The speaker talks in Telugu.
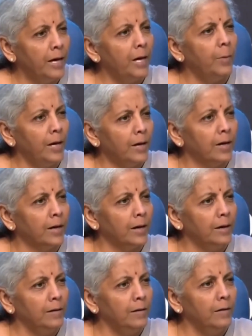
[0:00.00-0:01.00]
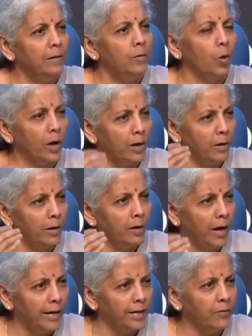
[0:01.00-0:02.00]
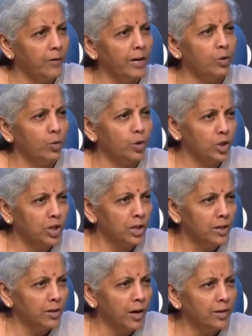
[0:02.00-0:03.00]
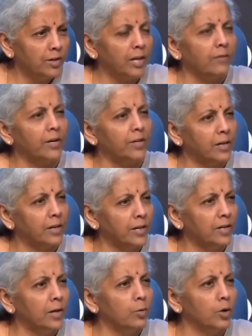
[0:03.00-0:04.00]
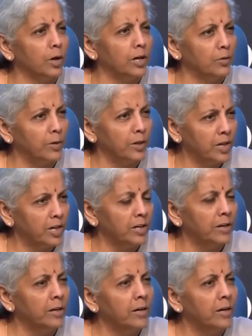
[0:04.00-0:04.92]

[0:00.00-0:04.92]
మెల్లమెల్లగా ఒక హైట్ వరకు వచ్చి దాని తర్వాత కింద ఉన్నటువంటి